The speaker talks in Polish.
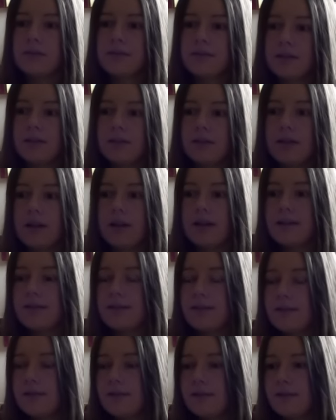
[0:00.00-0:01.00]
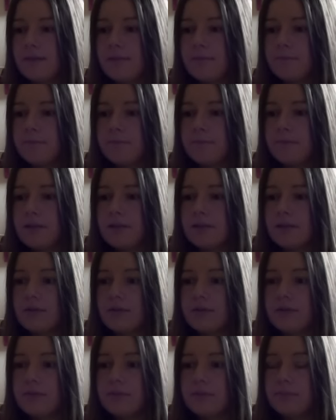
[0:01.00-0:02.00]
Sceny akcji
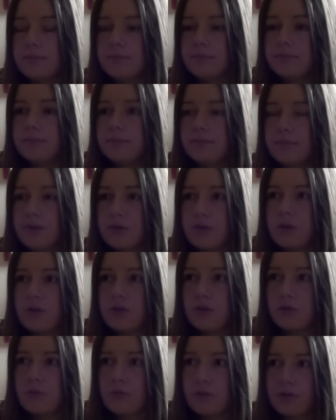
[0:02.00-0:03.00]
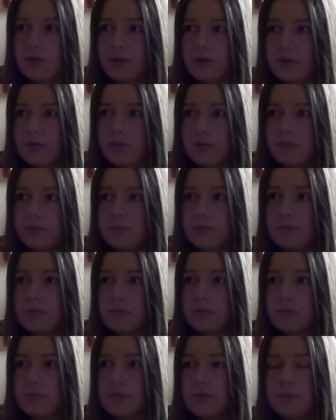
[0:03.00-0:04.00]
w Kosogłosie,
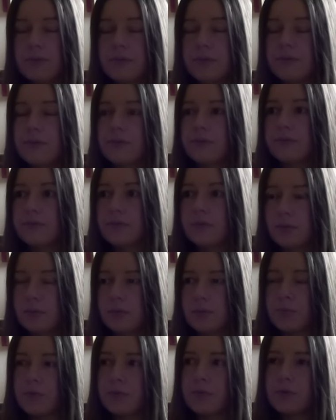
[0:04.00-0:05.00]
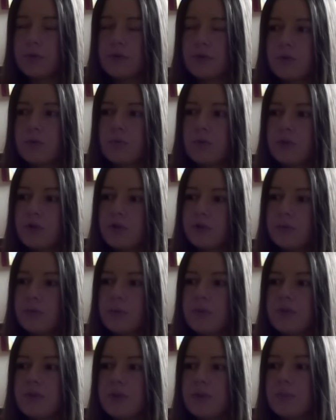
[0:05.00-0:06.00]
w, dobrze, w Kosogłosie
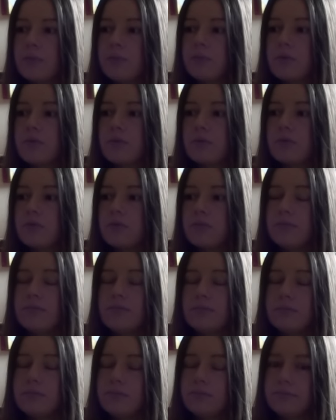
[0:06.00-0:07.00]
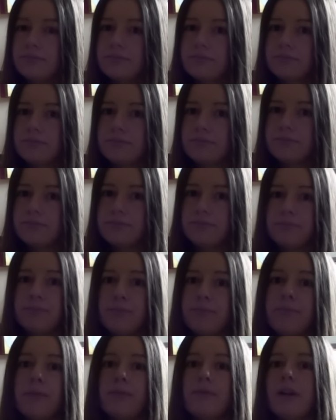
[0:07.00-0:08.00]
dwójce po prostu
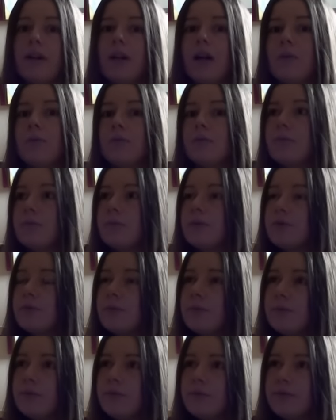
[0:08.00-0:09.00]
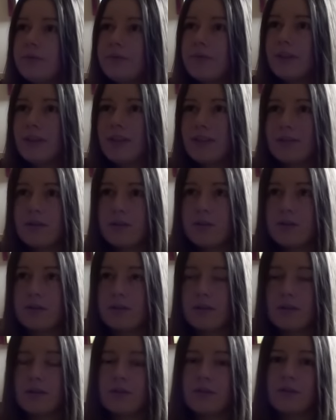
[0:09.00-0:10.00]
powalały, były
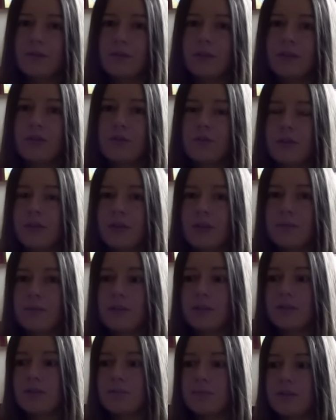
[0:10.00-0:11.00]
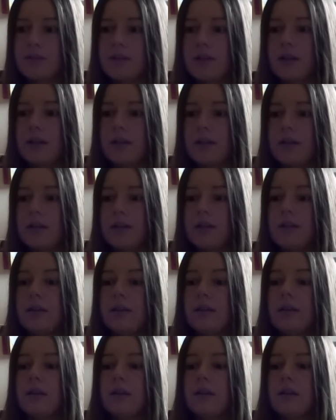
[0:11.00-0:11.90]
fantastycznie zrealizowane, świetne efekty specjalne